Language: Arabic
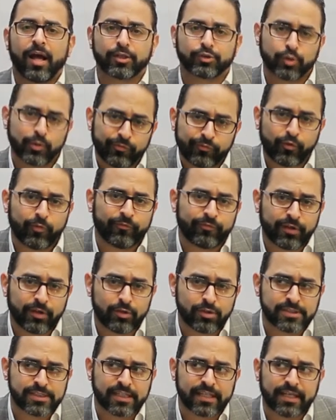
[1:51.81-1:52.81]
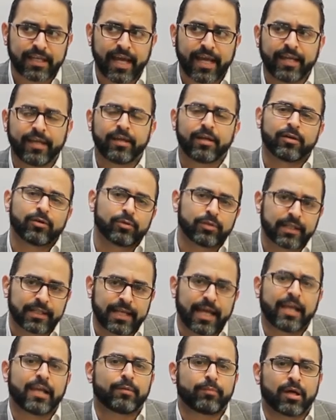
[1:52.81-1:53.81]
اشوفكم في الجزء الجاي
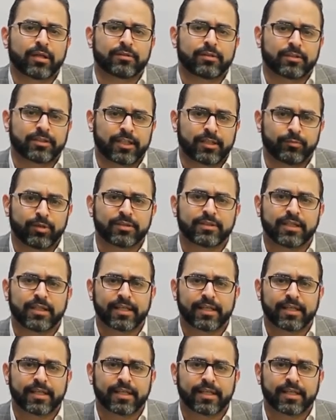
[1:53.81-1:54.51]
ونتكلم عن التطعيمات